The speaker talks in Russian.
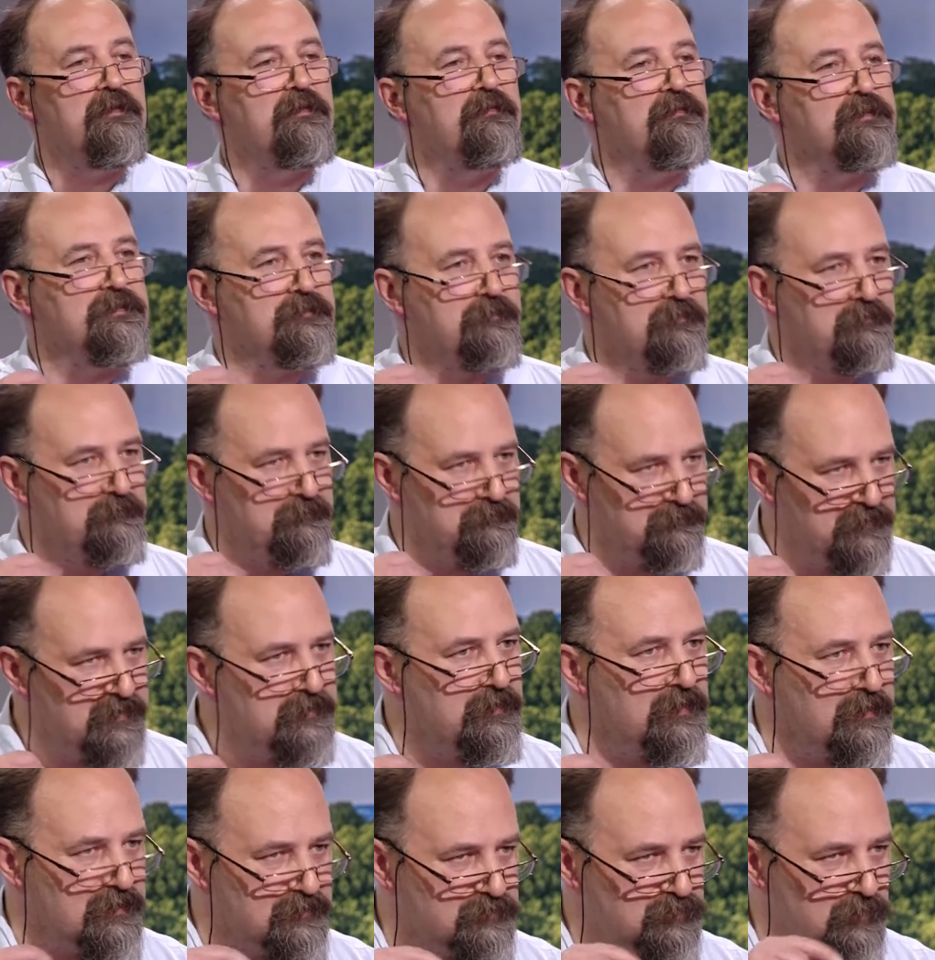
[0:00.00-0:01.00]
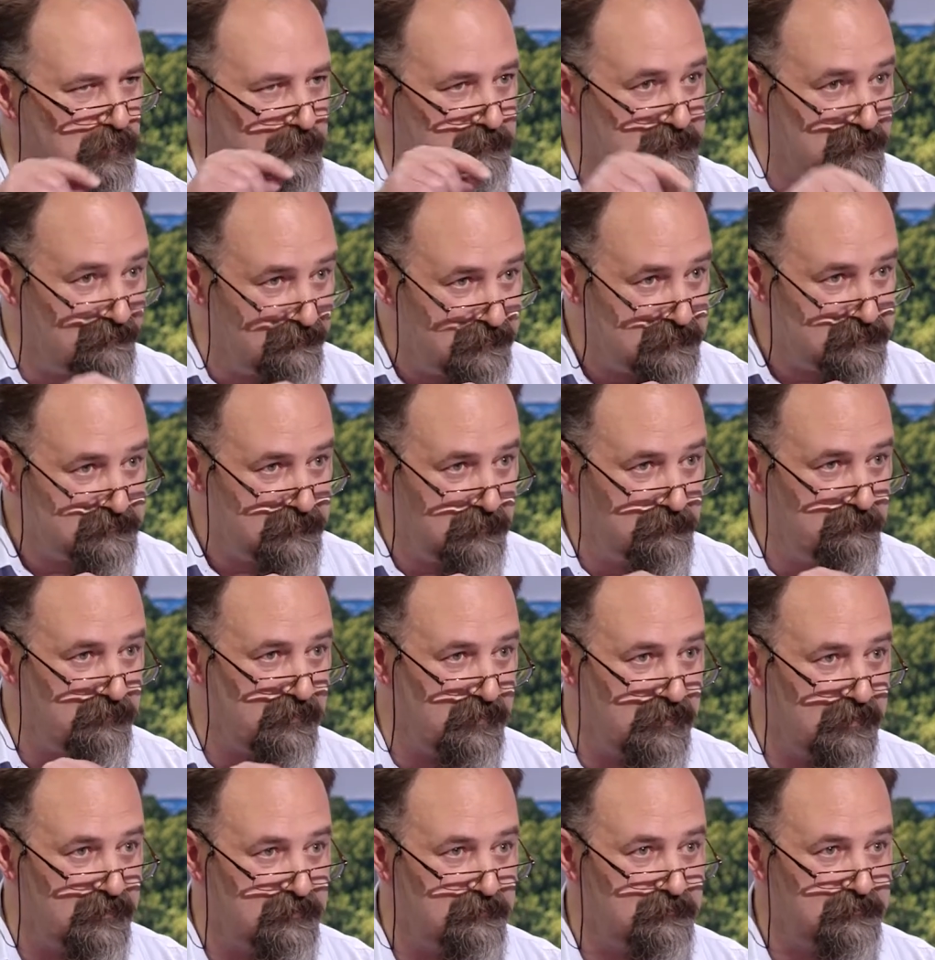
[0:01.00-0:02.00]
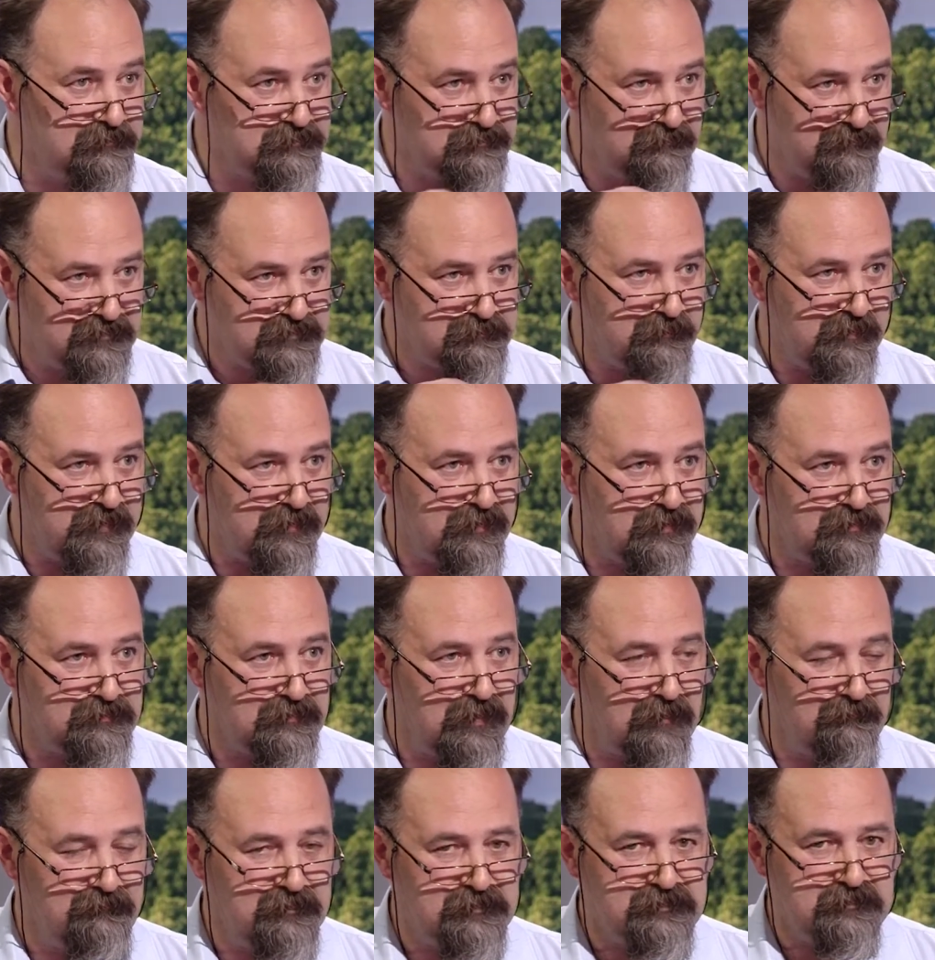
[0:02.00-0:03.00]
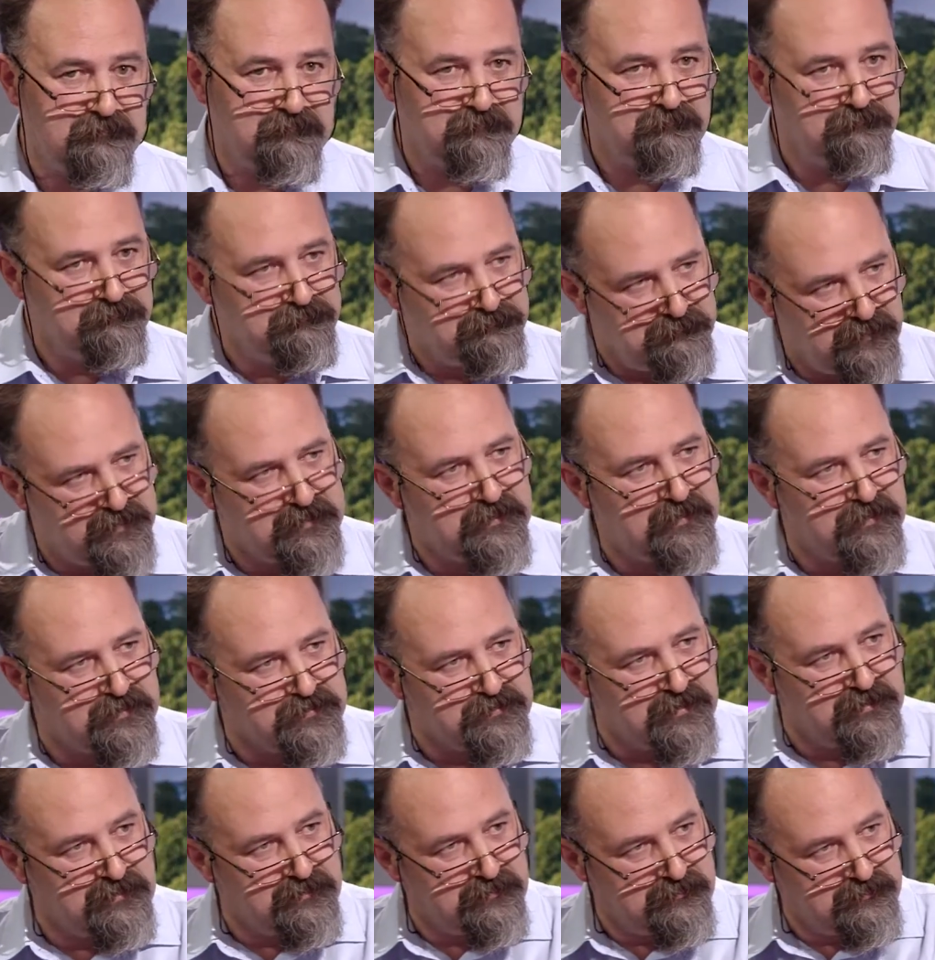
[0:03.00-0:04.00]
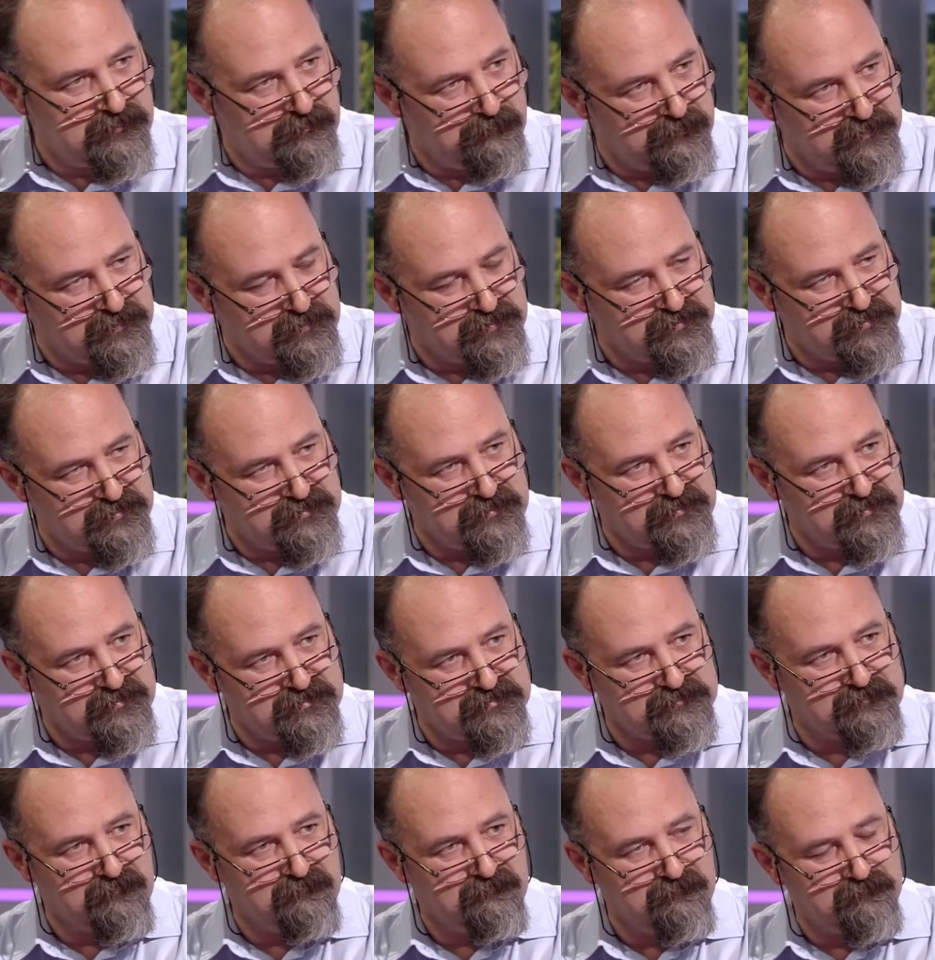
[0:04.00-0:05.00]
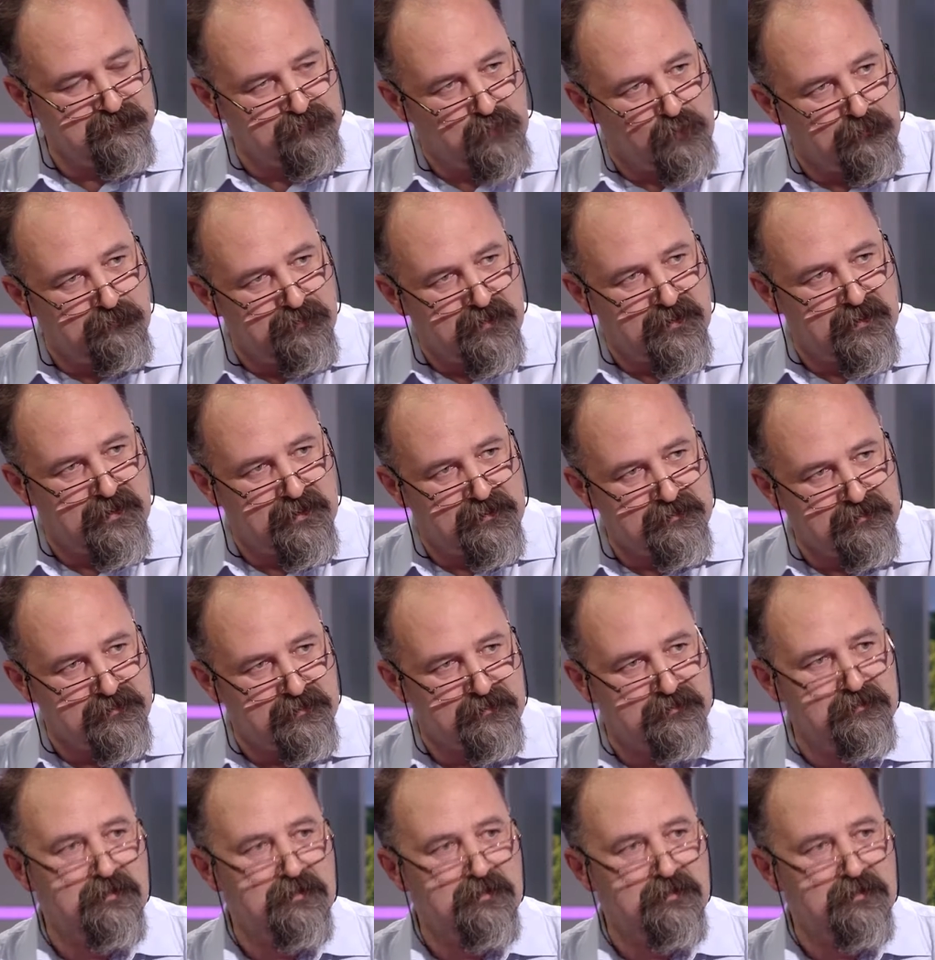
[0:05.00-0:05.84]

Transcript: вот мы голосуем за вас проект, за ваш проект, а вы поддержите, поддержите нас в том проекте.